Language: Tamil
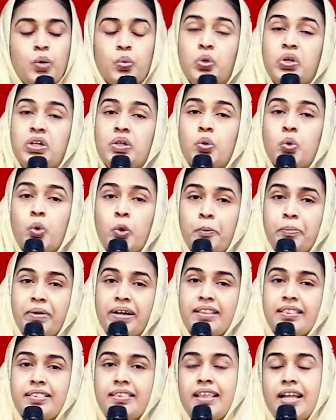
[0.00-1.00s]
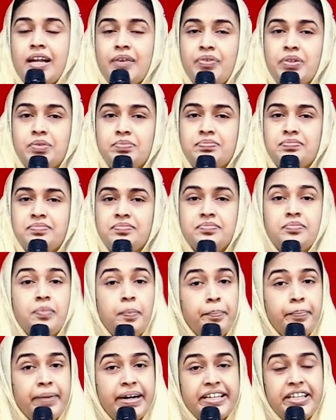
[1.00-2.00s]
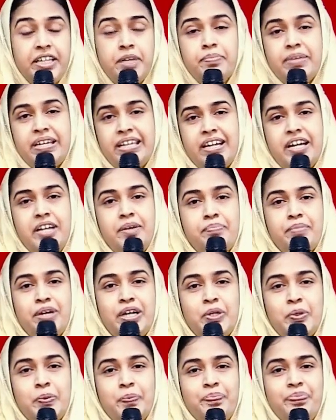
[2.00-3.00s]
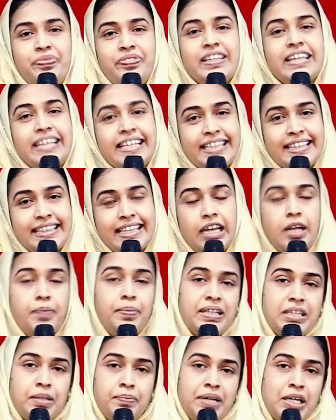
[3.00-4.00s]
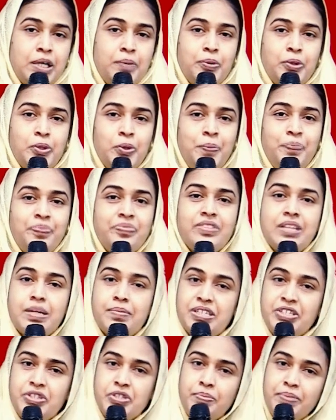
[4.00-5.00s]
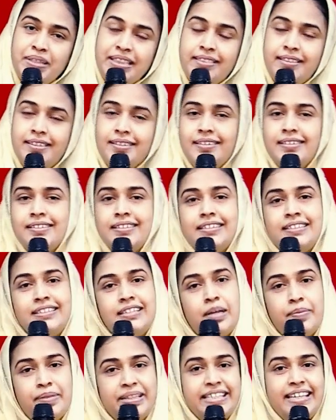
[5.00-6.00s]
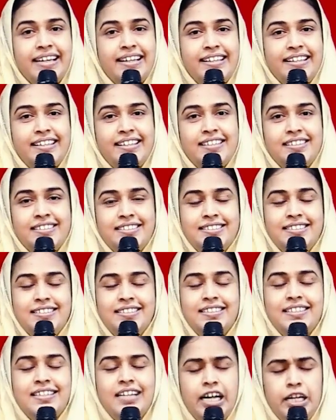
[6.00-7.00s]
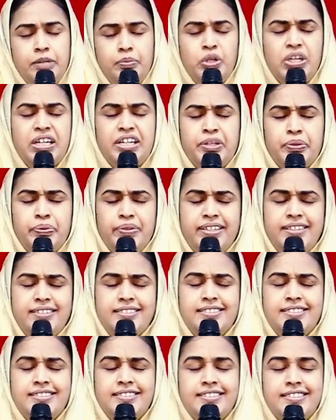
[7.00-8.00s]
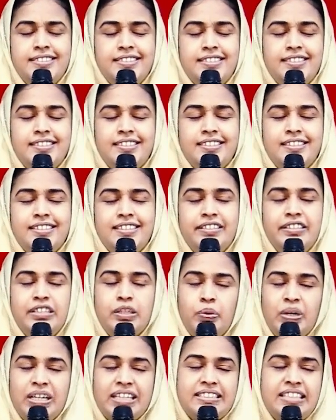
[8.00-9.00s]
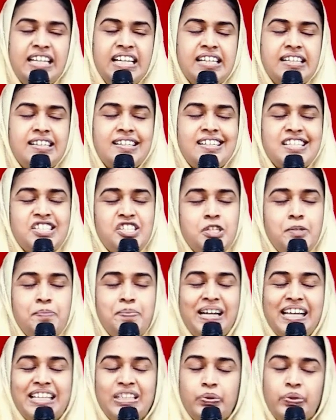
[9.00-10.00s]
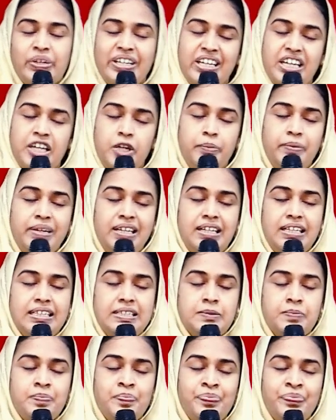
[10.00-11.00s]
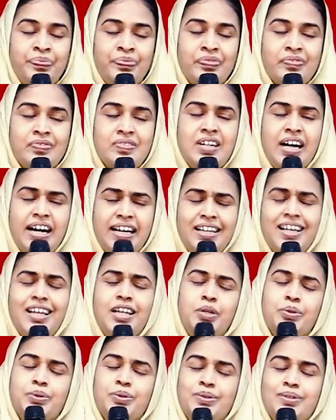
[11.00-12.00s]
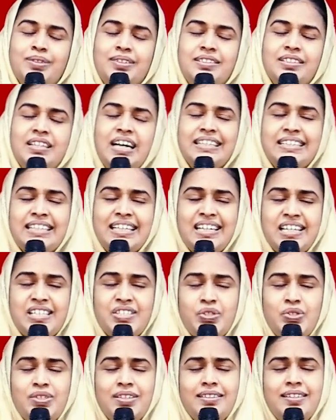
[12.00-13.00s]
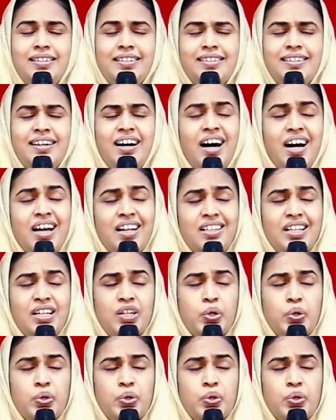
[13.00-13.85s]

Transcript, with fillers: உன் உபத்திரவம் மகிமையாய் மாறும் இந்த தலைப்பில் தான் பார்க்க போகிறோம் நம்ம ஜெபித்து நம்ம தியானிக்கலாம் அன்புள்ளாண்டவரே இந்த உலகத்தில் கஷ்டப்படாதவங்க யாருமே இல்லை ஆனாலும் அந்த கஷ்டத்தில் ஆறுதல்